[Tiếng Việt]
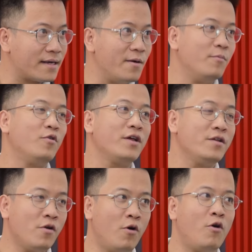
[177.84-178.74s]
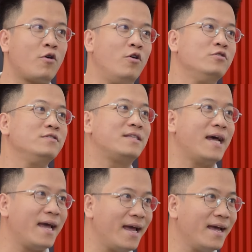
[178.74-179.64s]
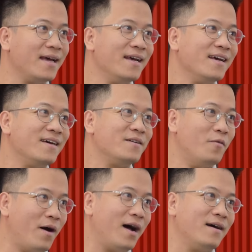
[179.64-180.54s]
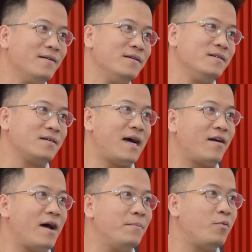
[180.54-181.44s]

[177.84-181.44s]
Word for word: kiểu Mourinho, Conte, đúng không ạ? Graham